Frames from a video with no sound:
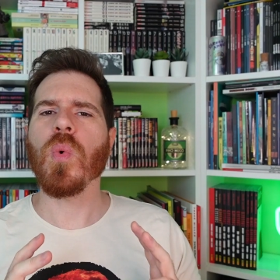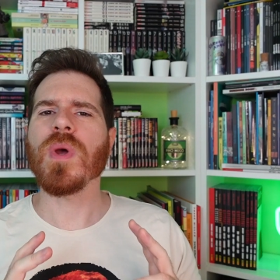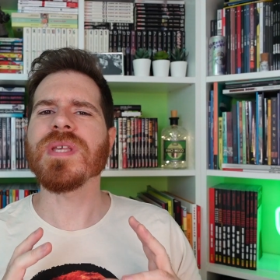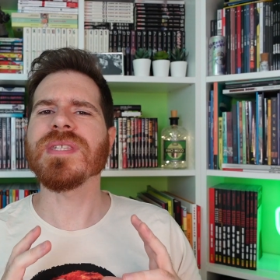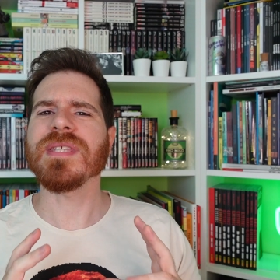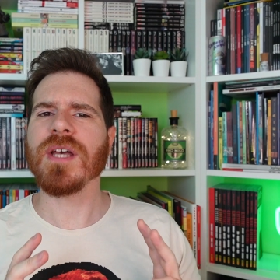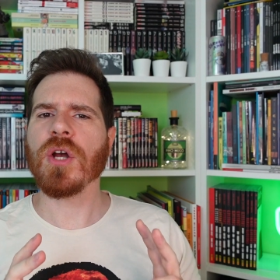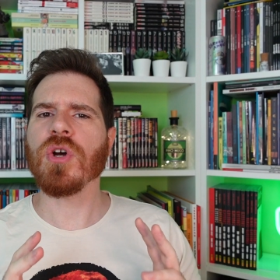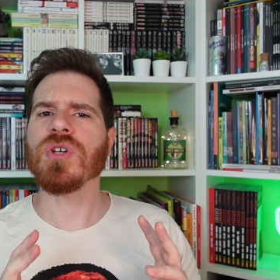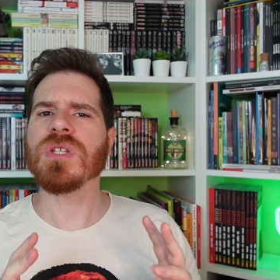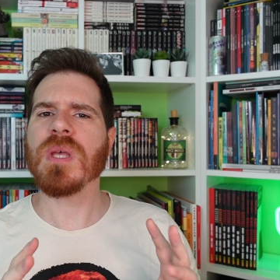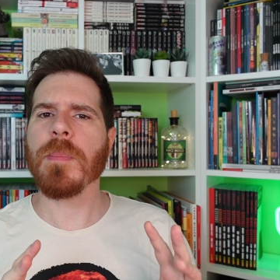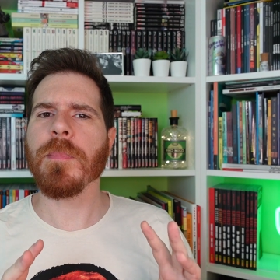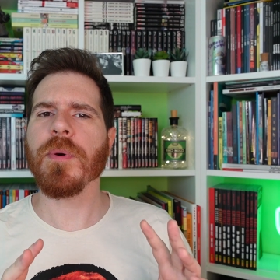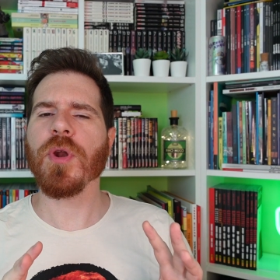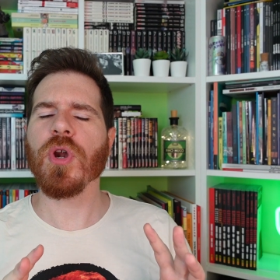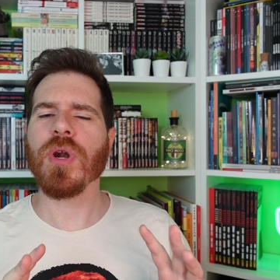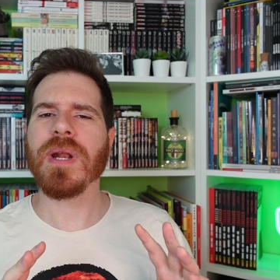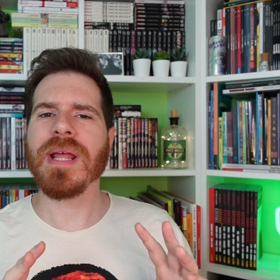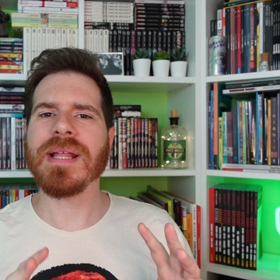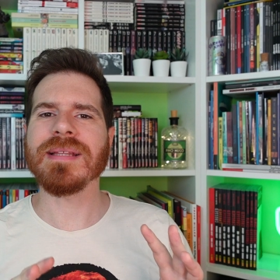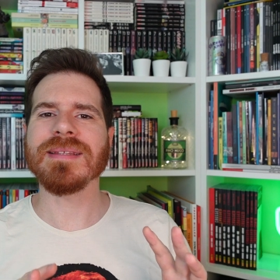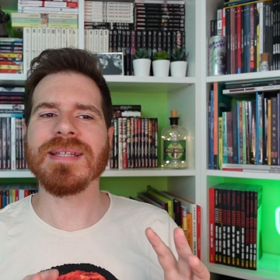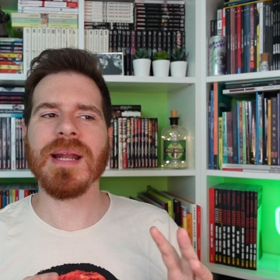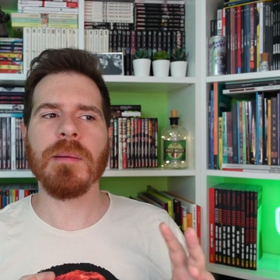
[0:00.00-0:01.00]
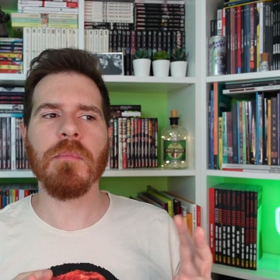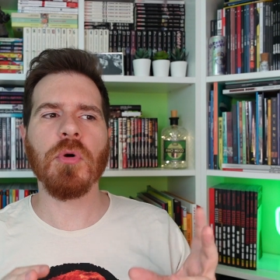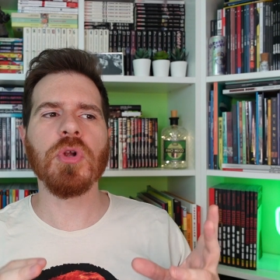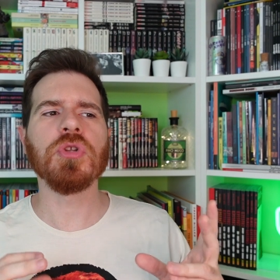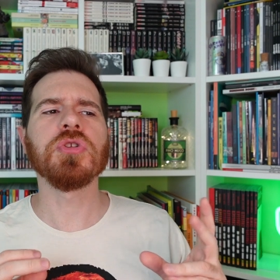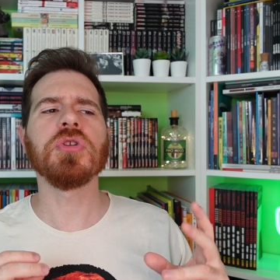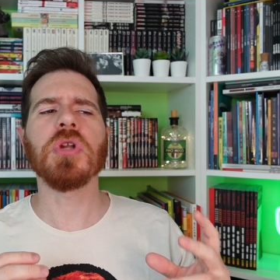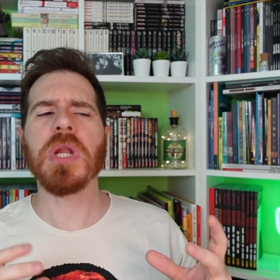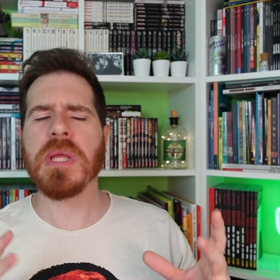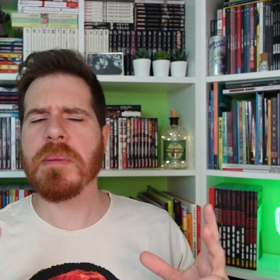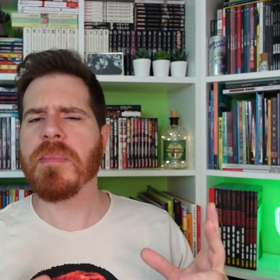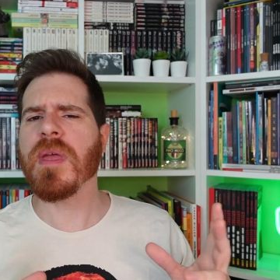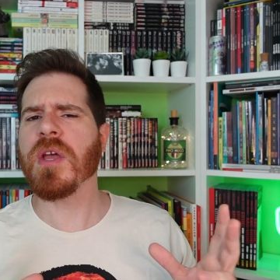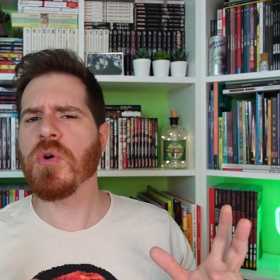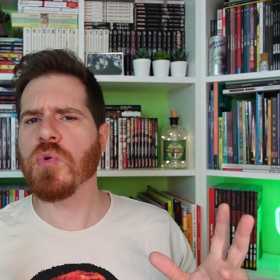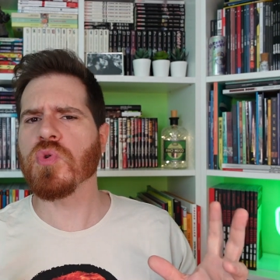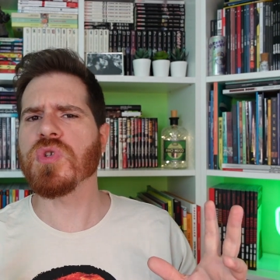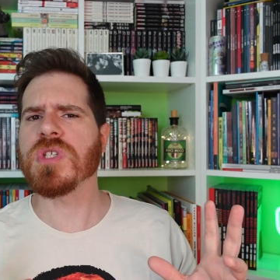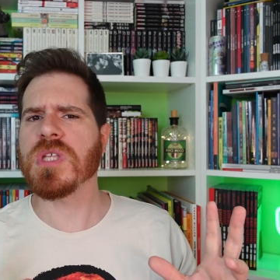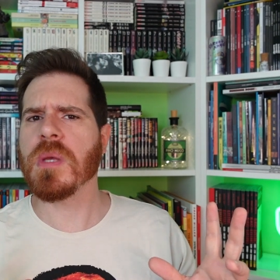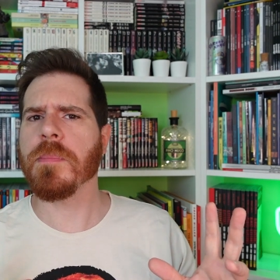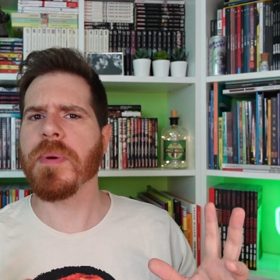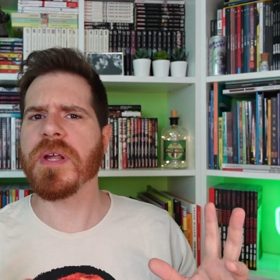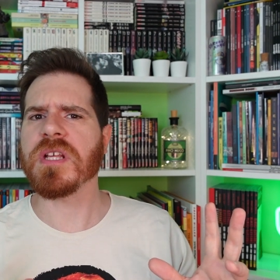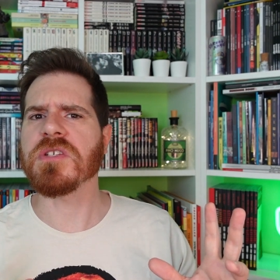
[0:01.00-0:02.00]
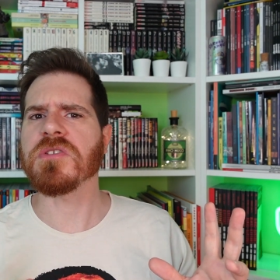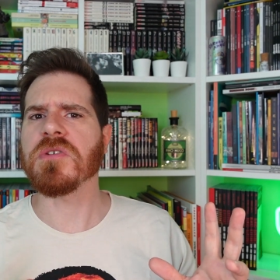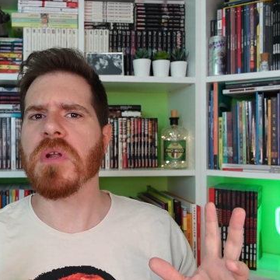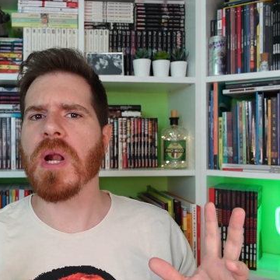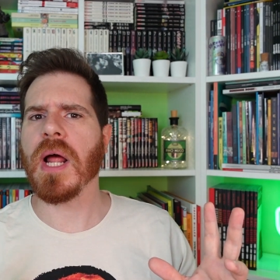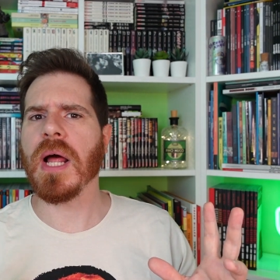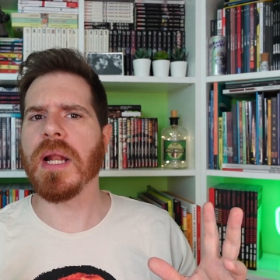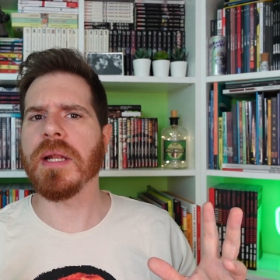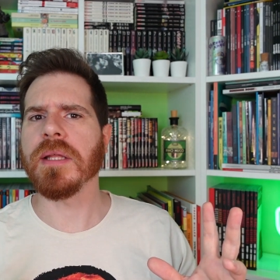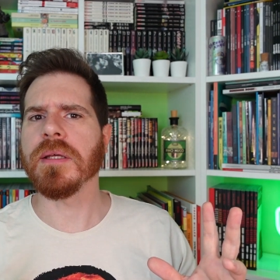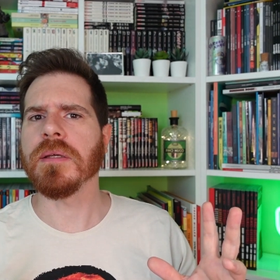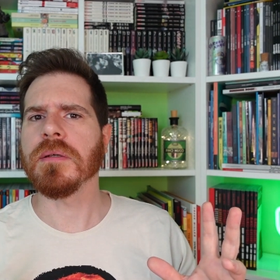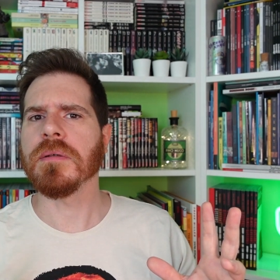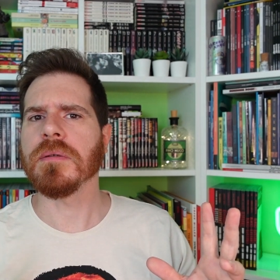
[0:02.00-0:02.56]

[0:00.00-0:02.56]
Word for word: Questa cosa però rientra molto nei miei gusti personali.